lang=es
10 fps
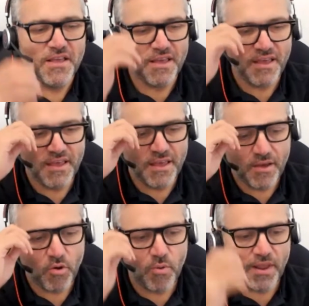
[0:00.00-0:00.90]
eh,
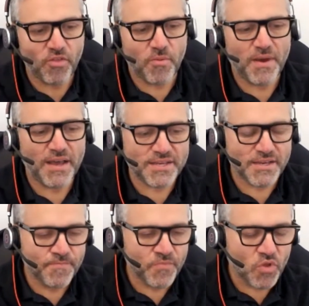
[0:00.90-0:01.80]
cubriendo
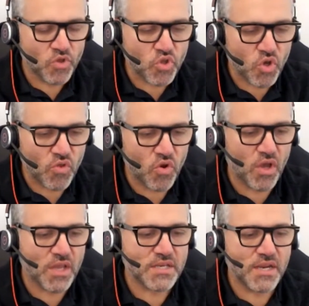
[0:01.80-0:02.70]
más todo lo
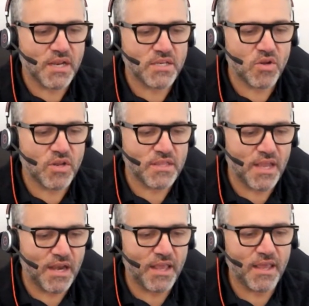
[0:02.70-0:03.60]
que es el
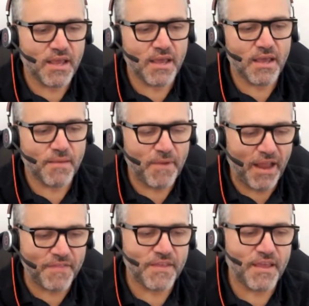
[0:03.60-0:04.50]
storytelling,
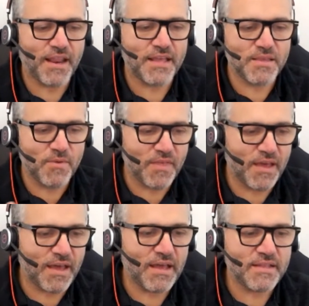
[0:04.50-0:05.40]
branding,
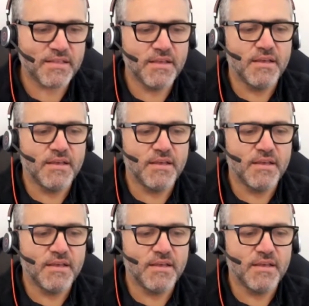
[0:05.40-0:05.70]
creatividad,